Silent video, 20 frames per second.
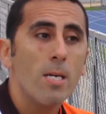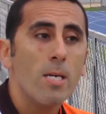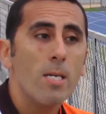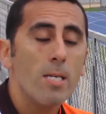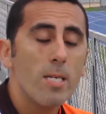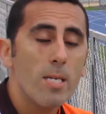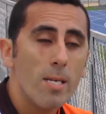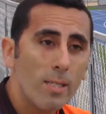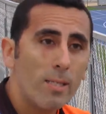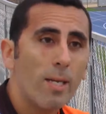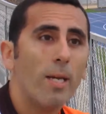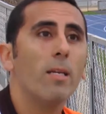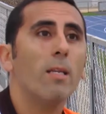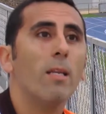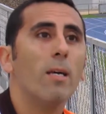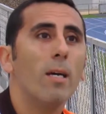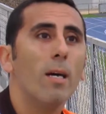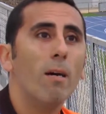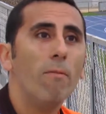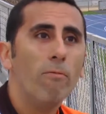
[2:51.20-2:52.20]
Y esa
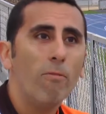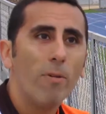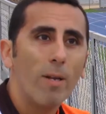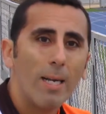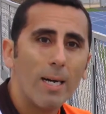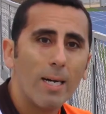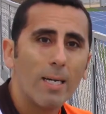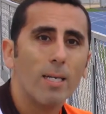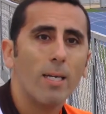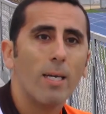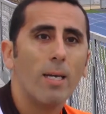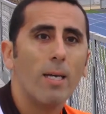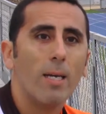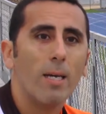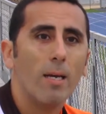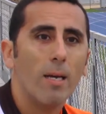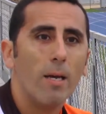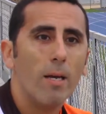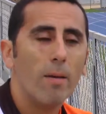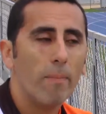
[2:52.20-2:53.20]
idea fue la
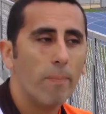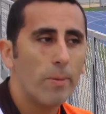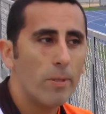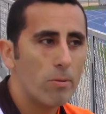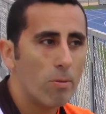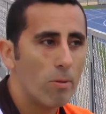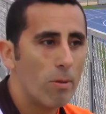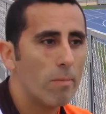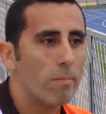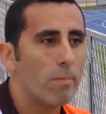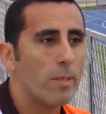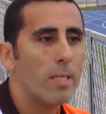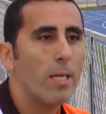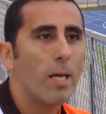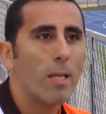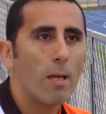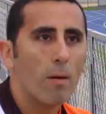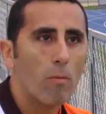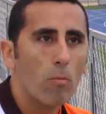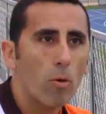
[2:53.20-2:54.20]
que empezó en mí
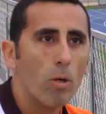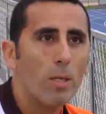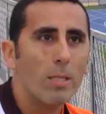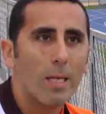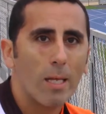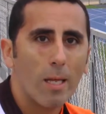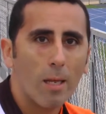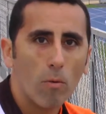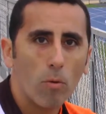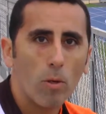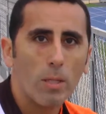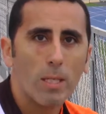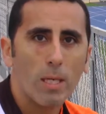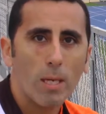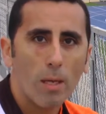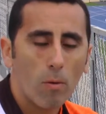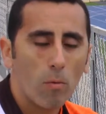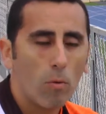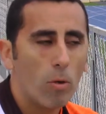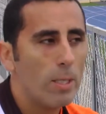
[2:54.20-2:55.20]
a dar vuelta, dar
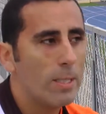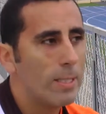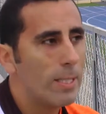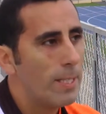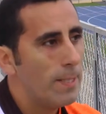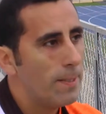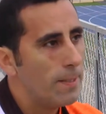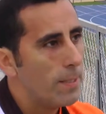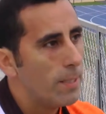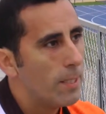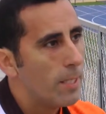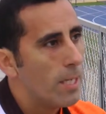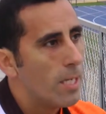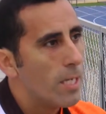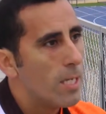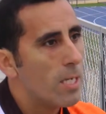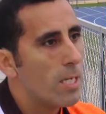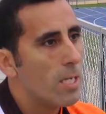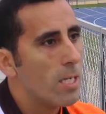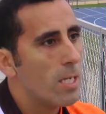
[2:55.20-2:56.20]
vuelta, dar vuelta.
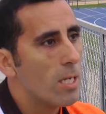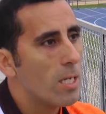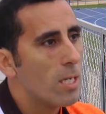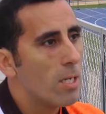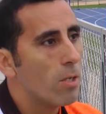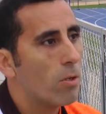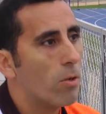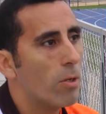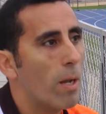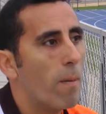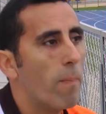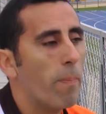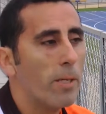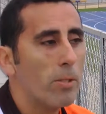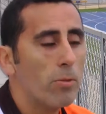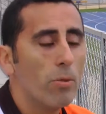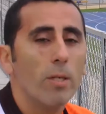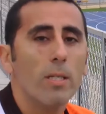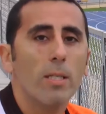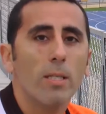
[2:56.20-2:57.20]
Y con el
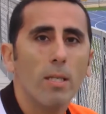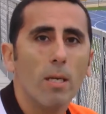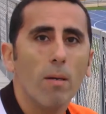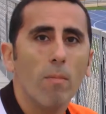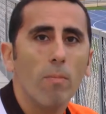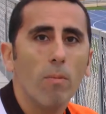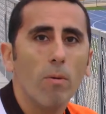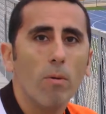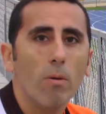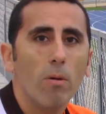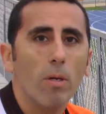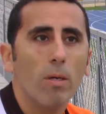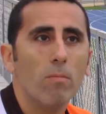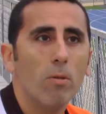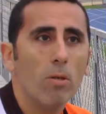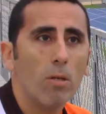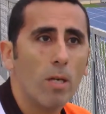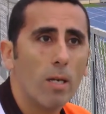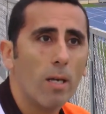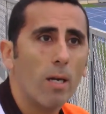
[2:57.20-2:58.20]
paso del tiempo
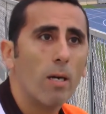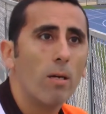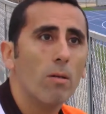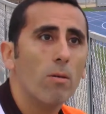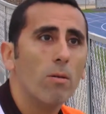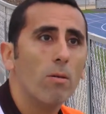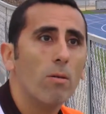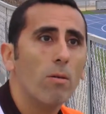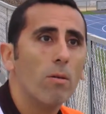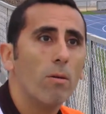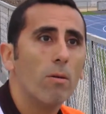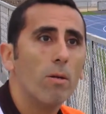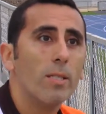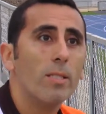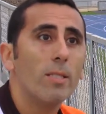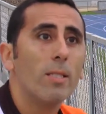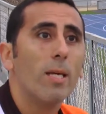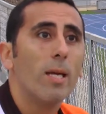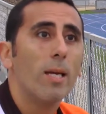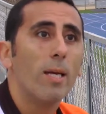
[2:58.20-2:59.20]
hemos creado
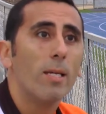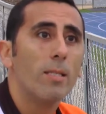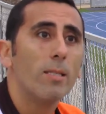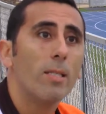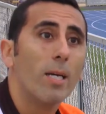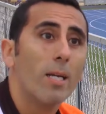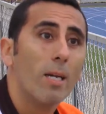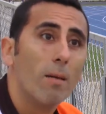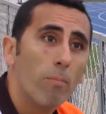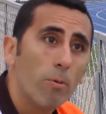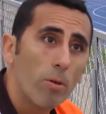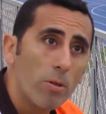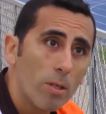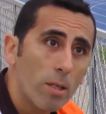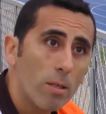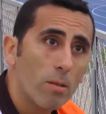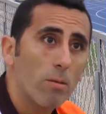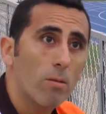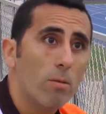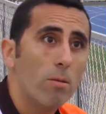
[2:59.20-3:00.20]
este, este gran
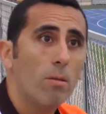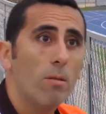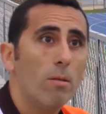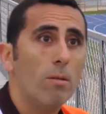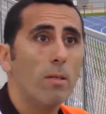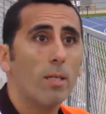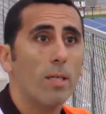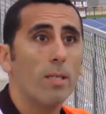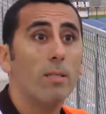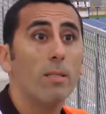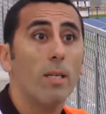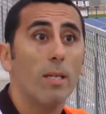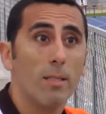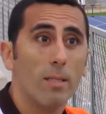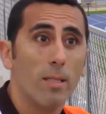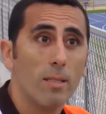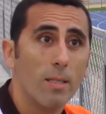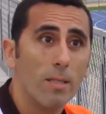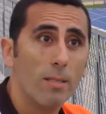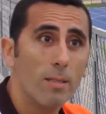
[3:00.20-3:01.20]
proyecto, ¿no? que es
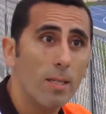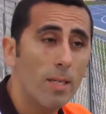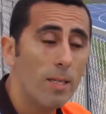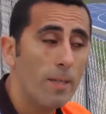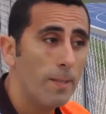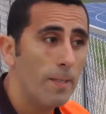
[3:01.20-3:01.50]
el TTC,